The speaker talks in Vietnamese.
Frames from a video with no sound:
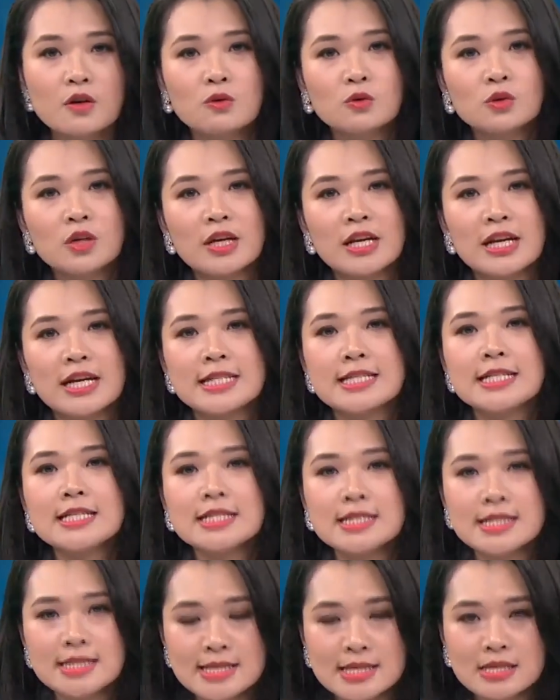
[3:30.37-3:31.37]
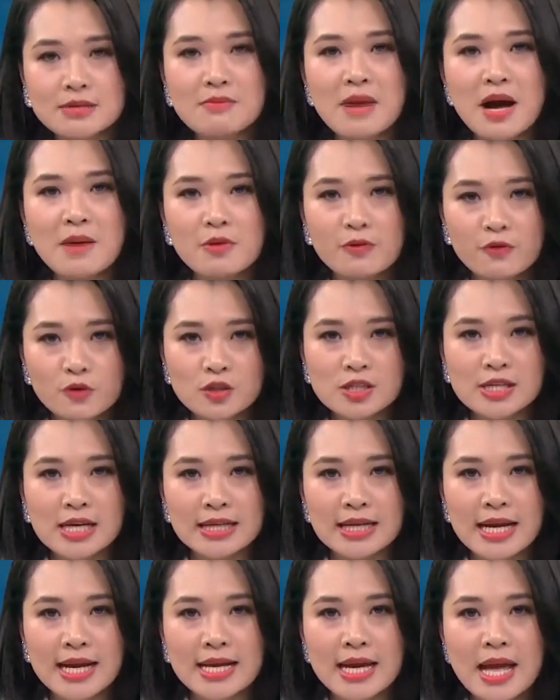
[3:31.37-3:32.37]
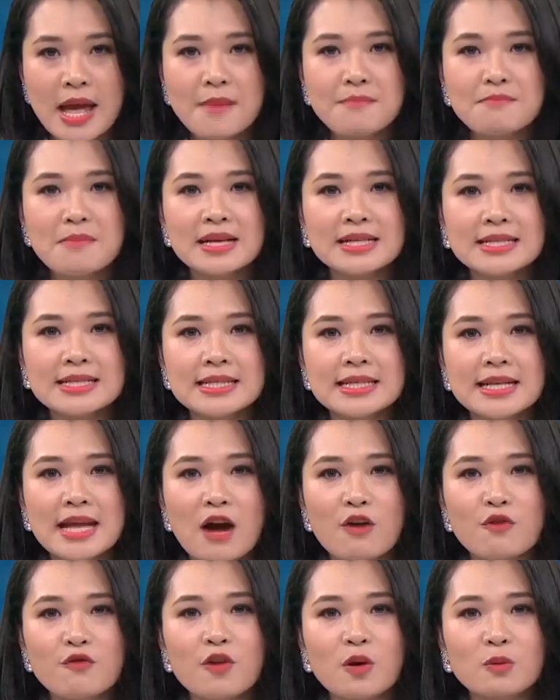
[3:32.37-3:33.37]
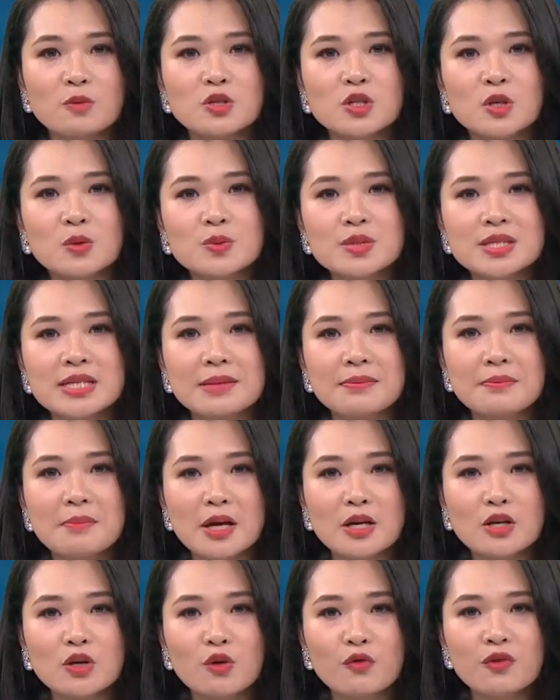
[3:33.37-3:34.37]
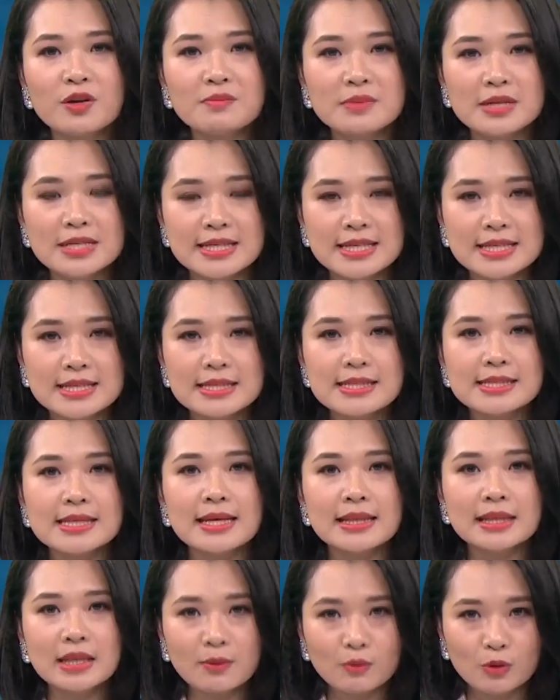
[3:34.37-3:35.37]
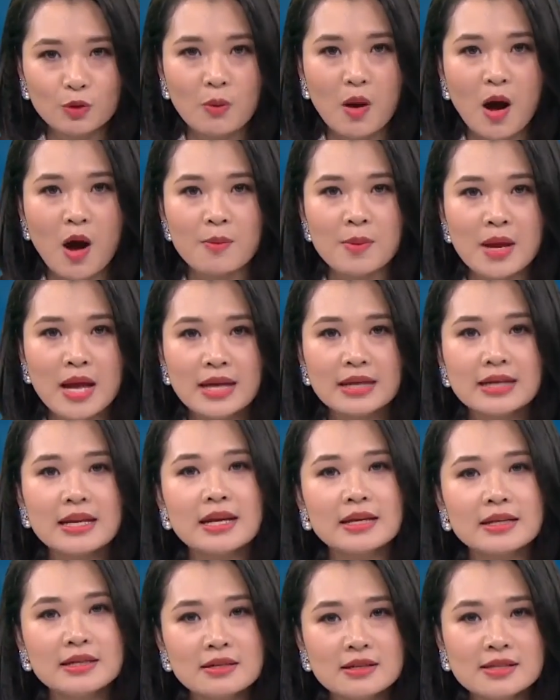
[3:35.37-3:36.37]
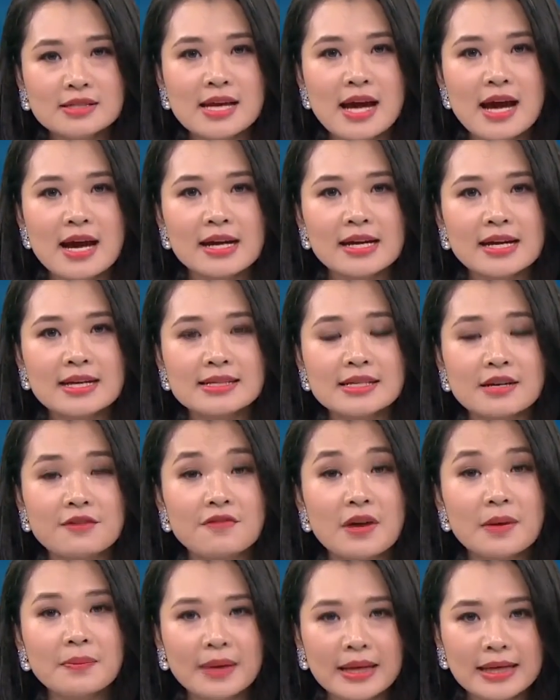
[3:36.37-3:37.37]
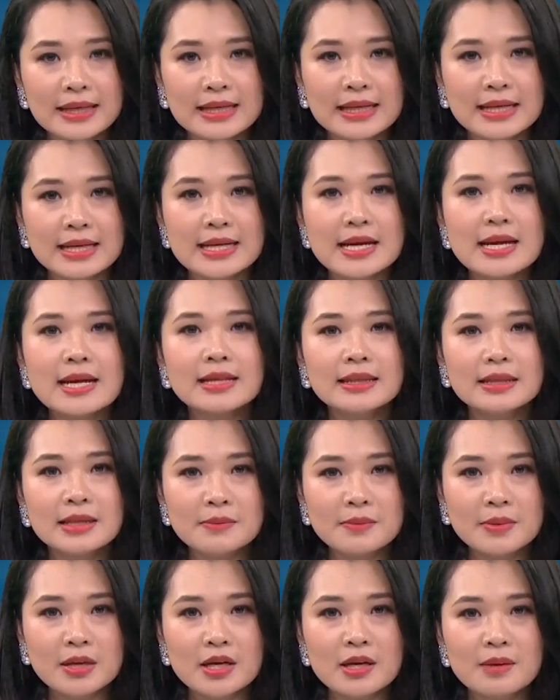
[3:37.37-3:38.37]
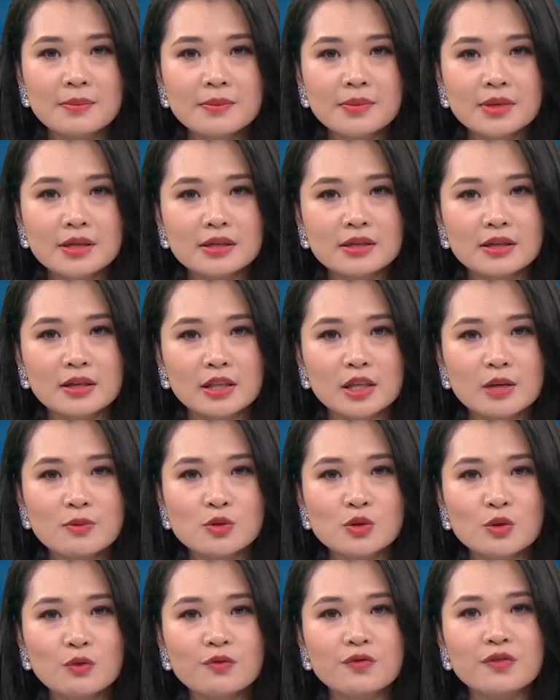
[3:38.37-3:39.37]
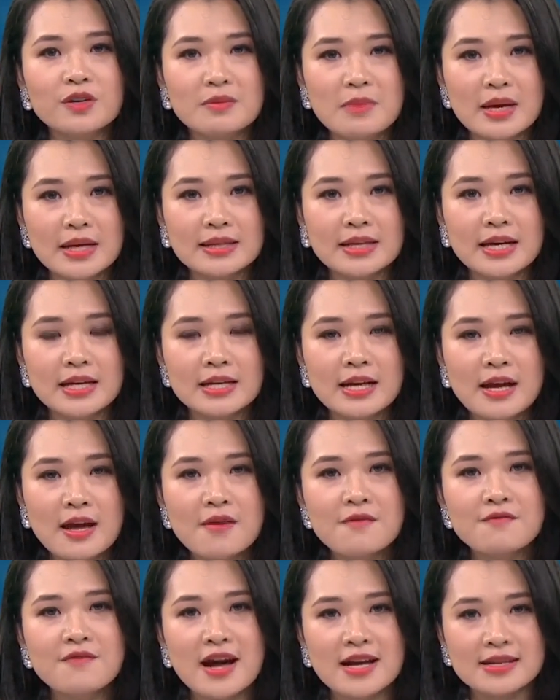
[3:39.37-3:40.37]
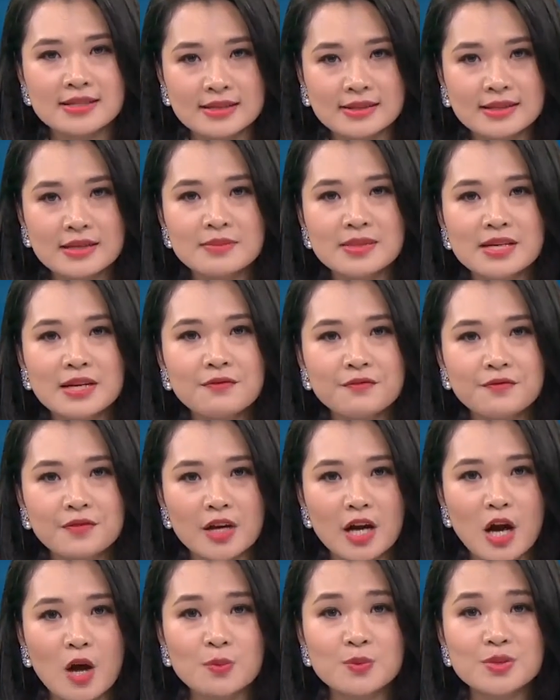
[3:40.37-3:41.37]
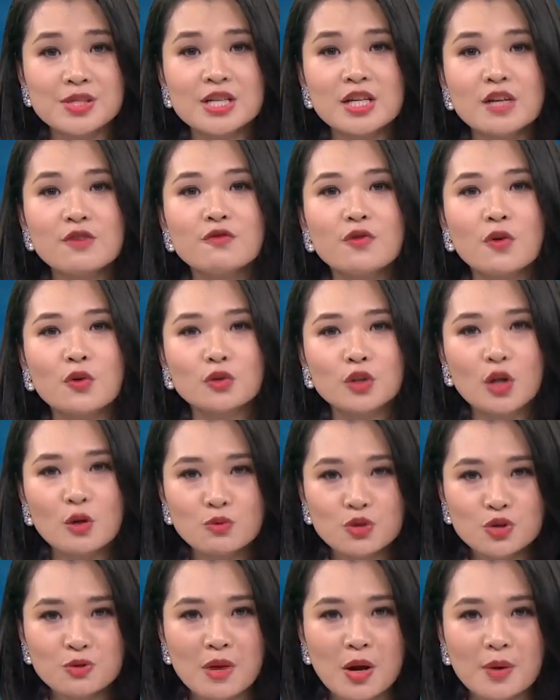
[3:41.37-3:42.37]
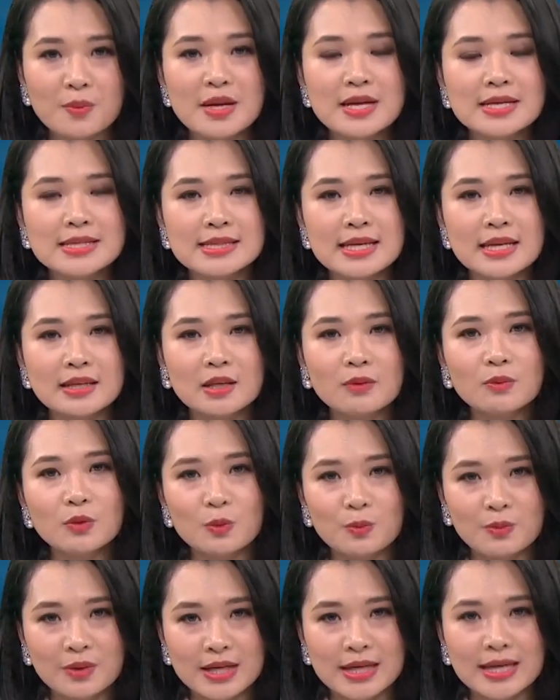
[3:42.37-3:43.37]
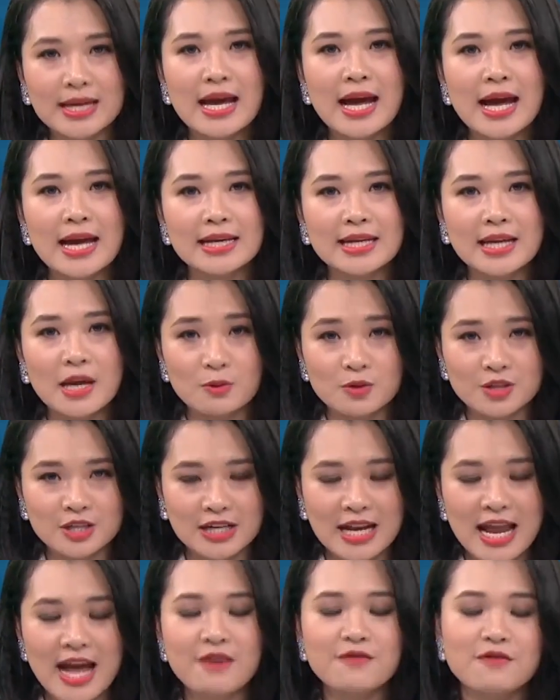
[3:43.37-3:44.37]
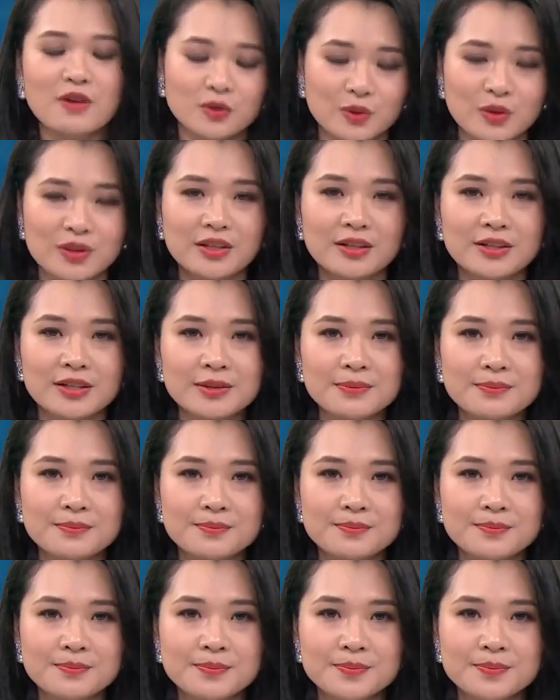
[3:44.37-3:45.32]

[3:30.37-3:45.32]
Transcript: Vâng, cụ thể là 9 giờ 30 phút sáng nay, Ban chỉ đạo phòng chống dịch bệnh COVID-19 sẽ tiếp tục họp để đưa ra các giải pháp cách ly, tìm kiếm những người tiếp xúc với bệnh nhân và sẽ xem xét việc học sinh phổ thông trung học sẽ tiếp tục nghỉ hay đi học trở lại vào tuần tới.